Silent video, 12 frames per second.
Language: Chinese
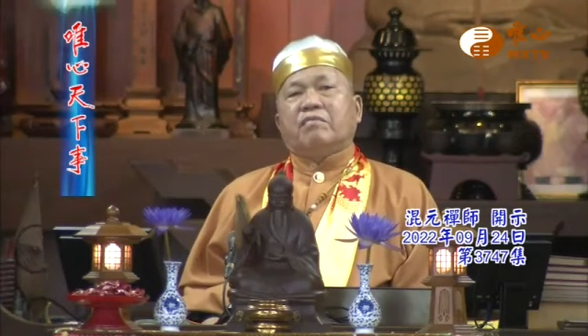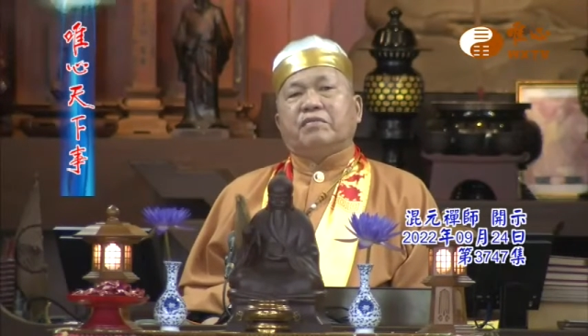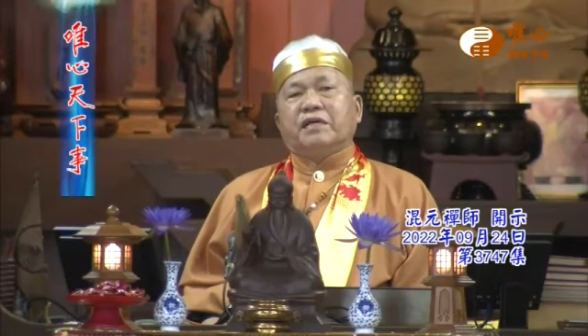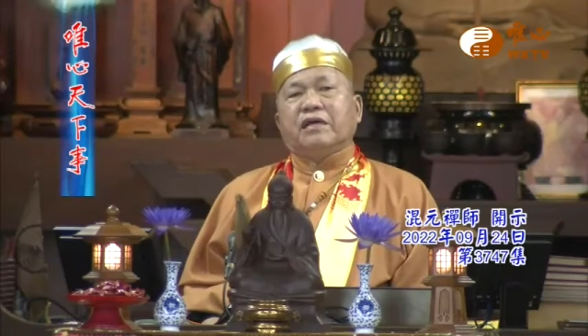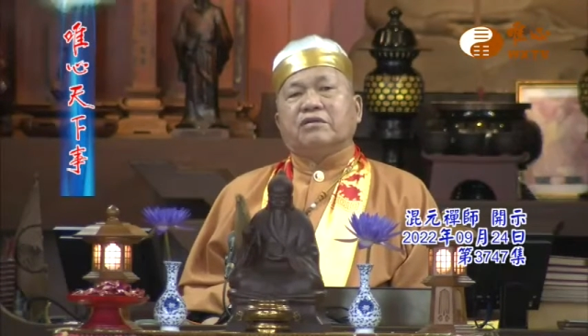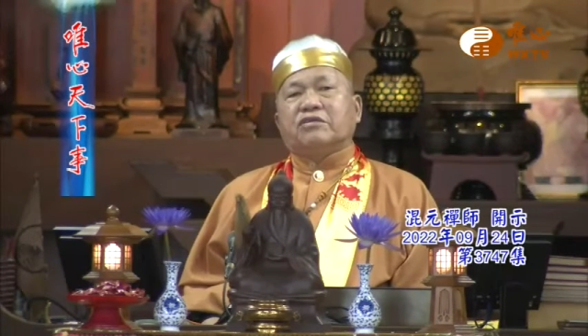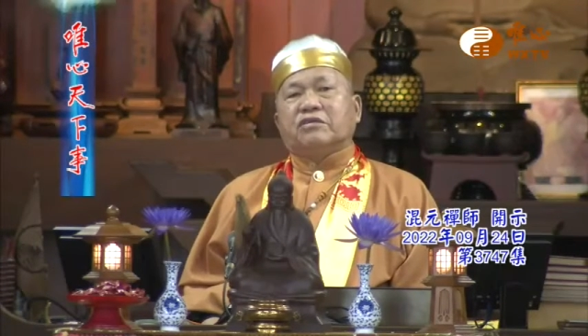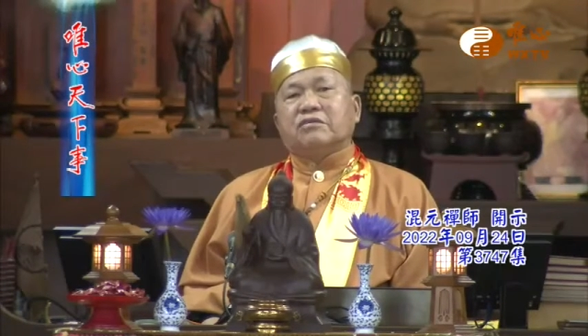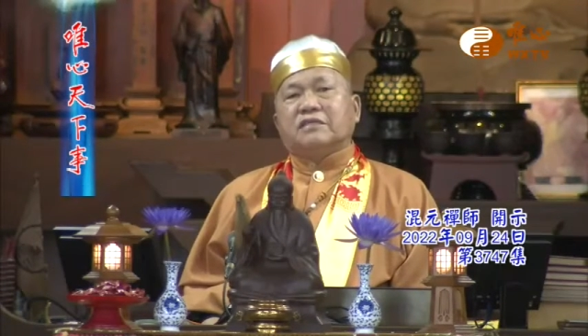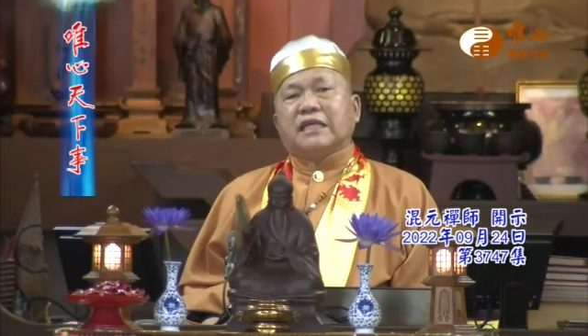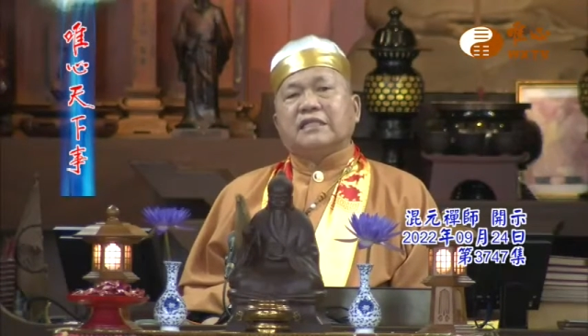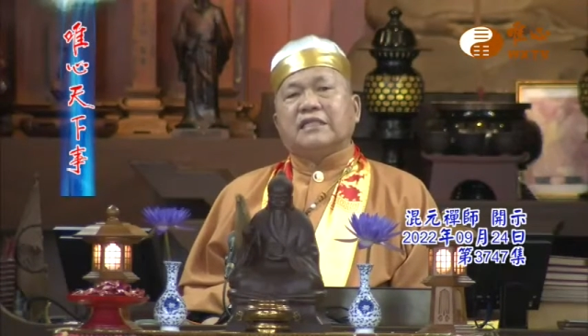不要只
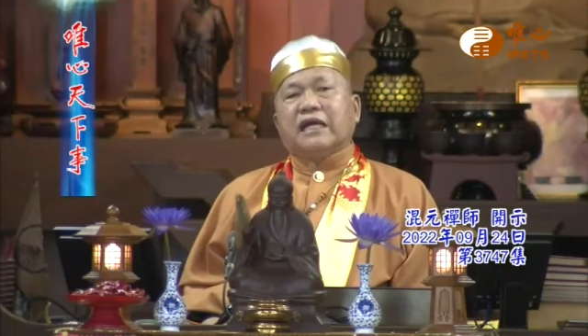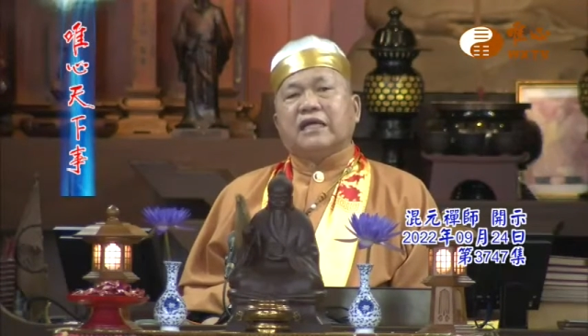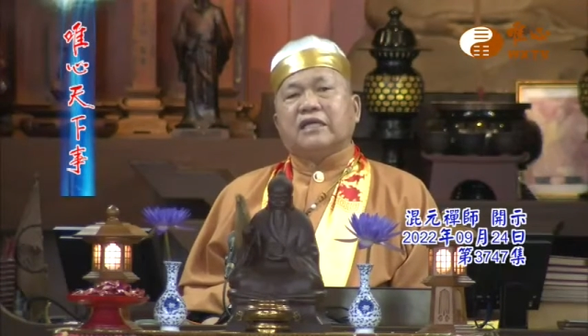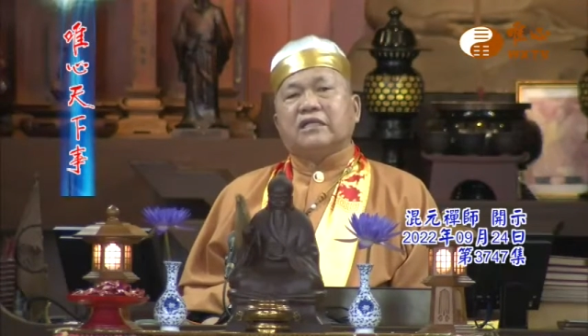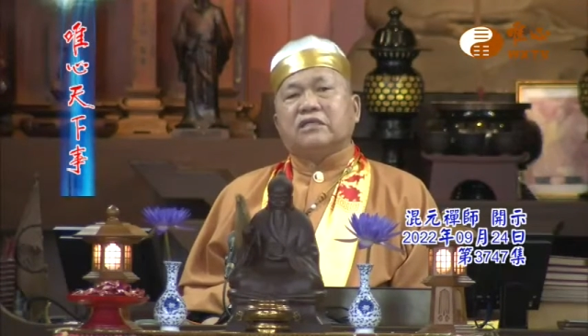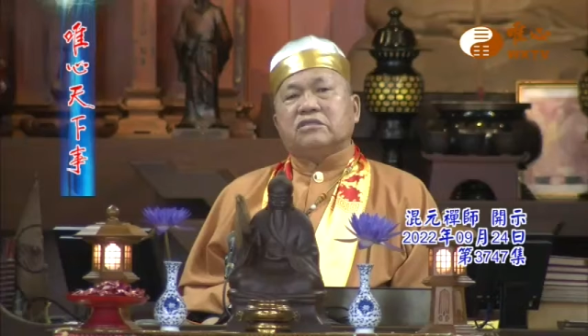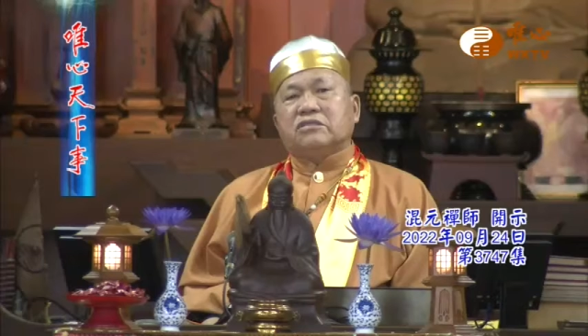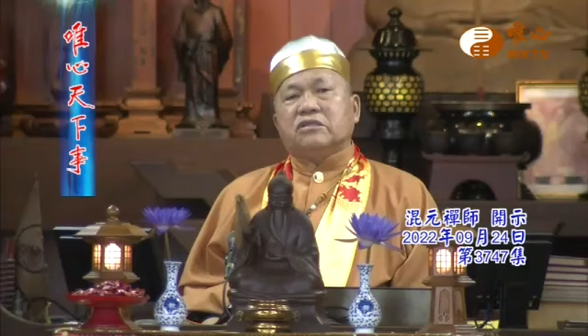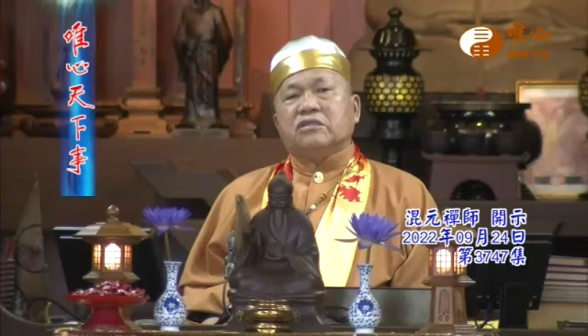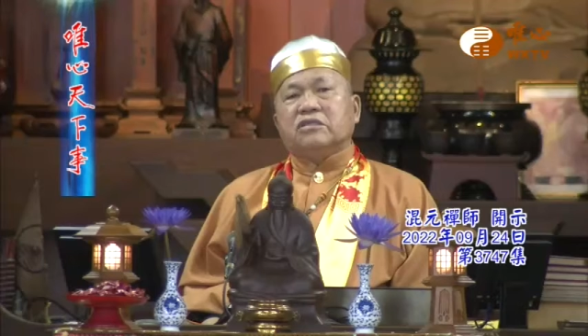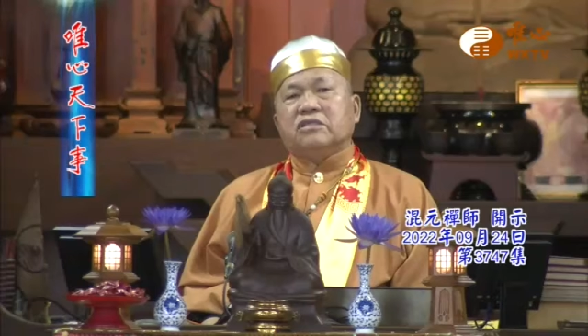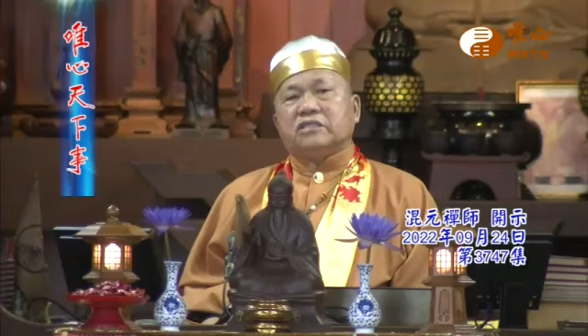站在
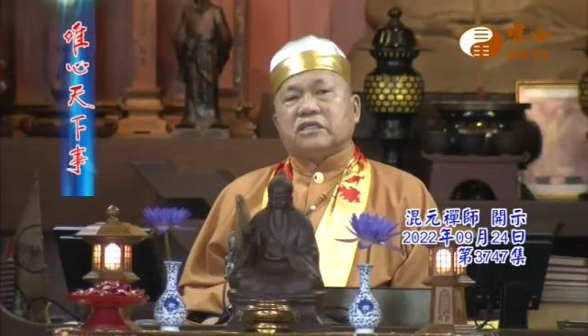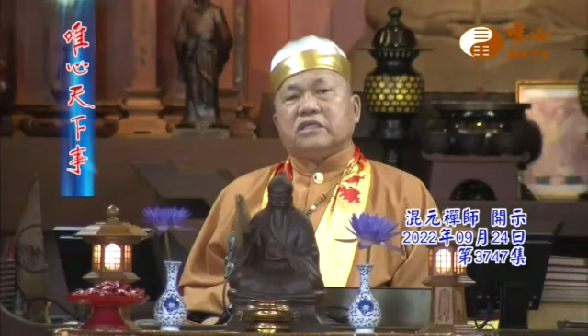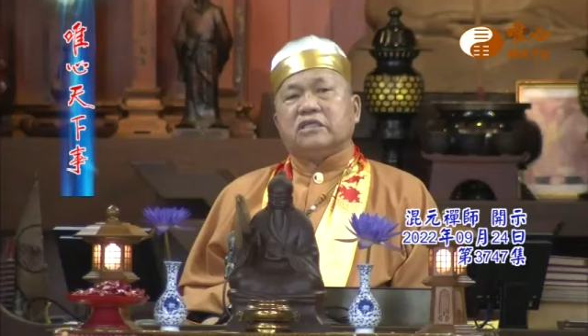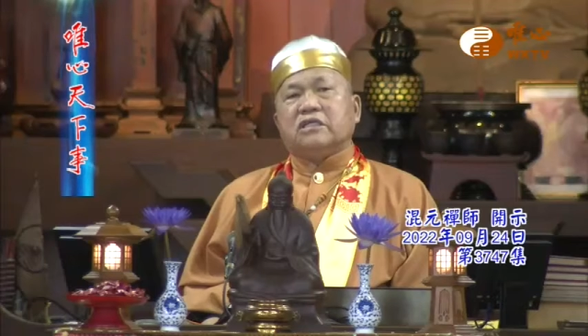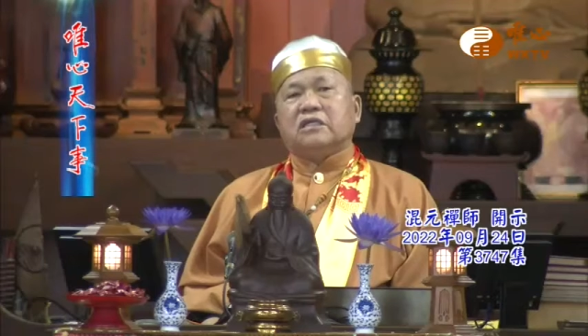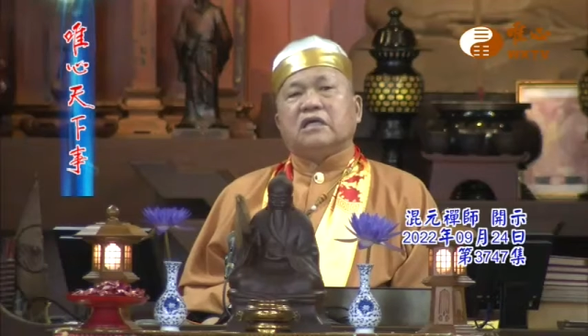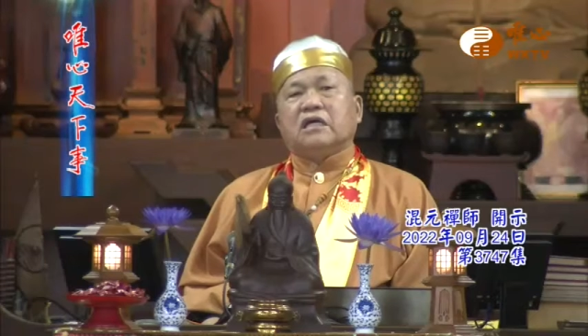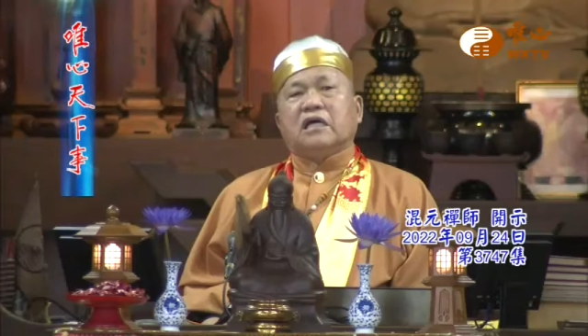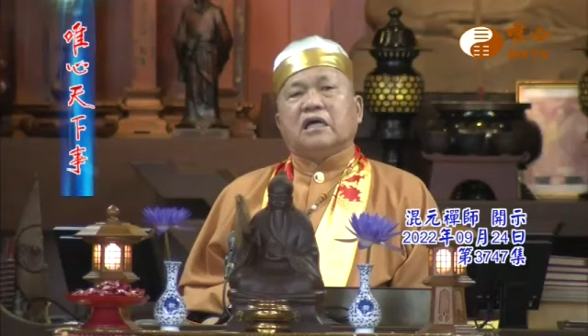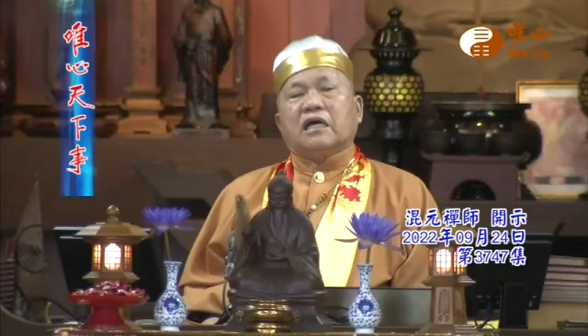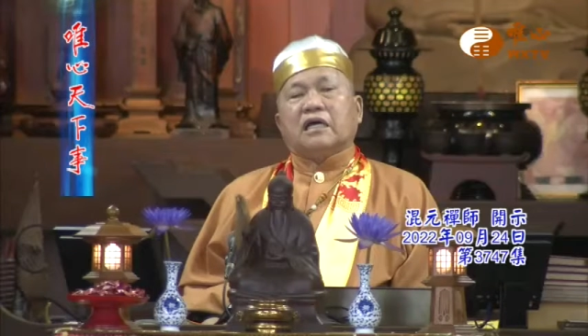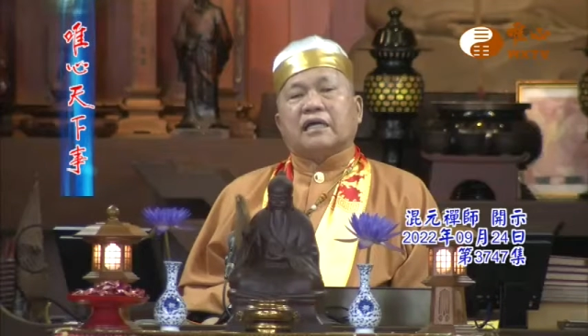自己
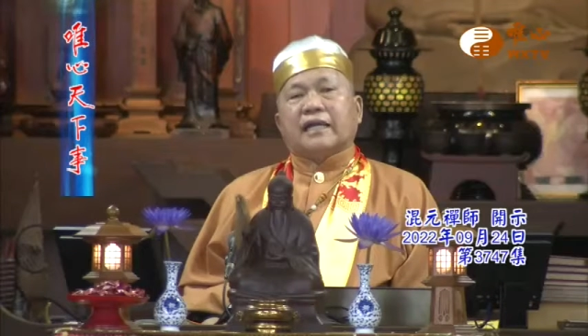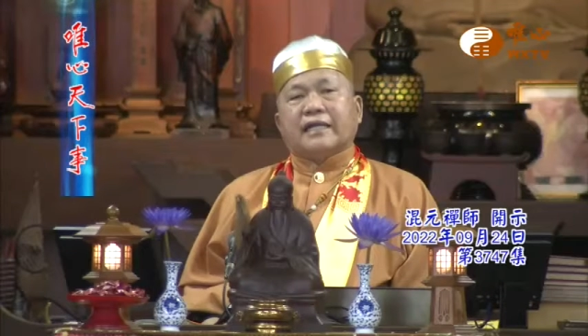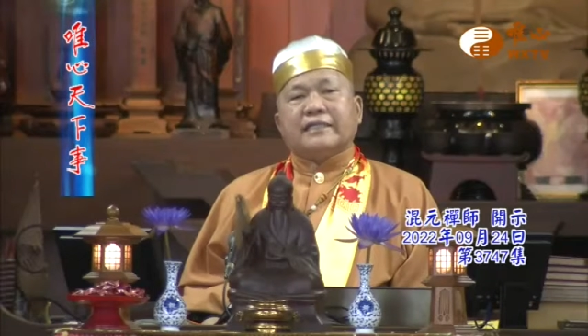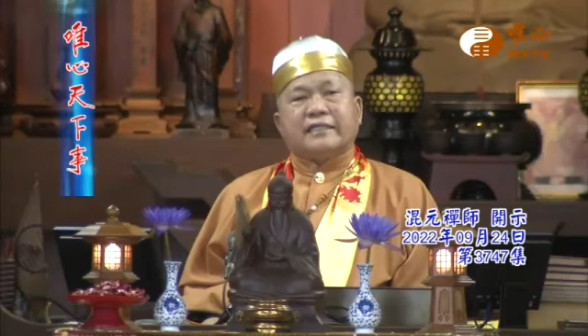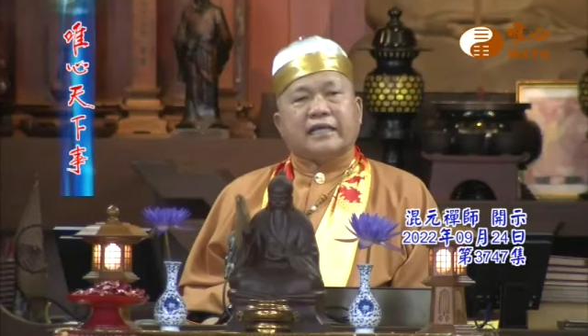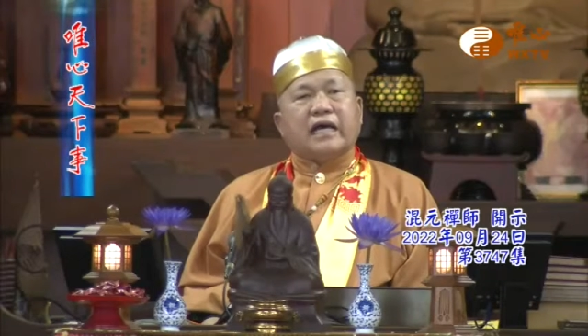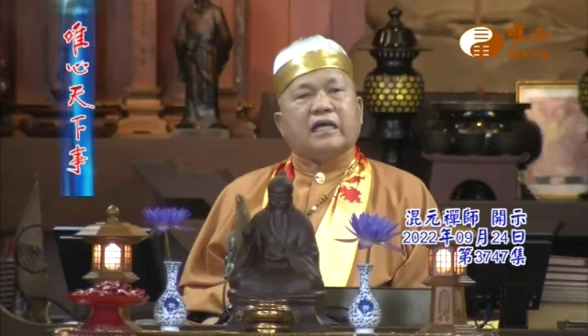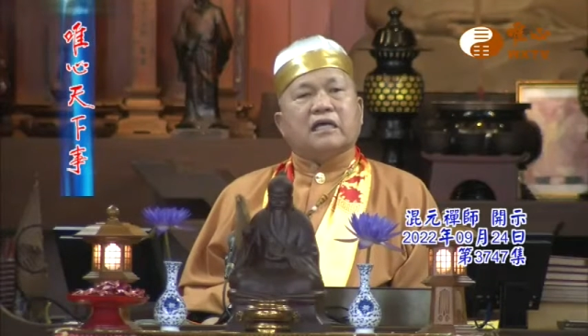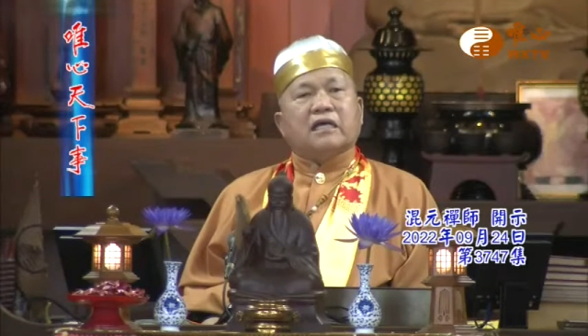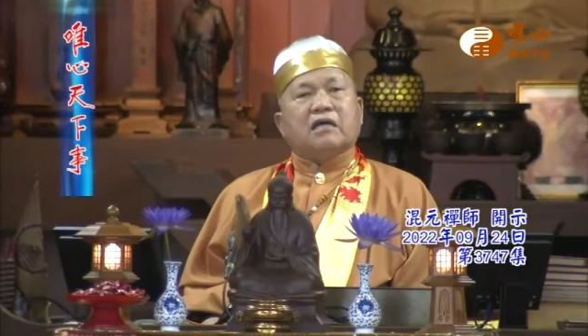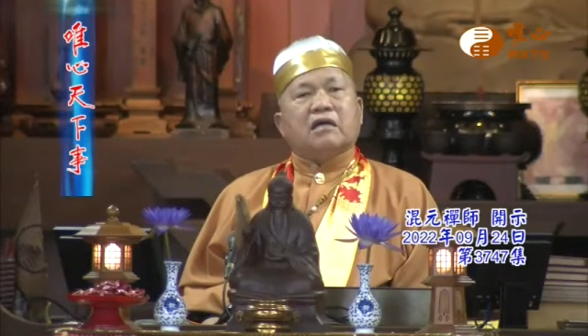来想，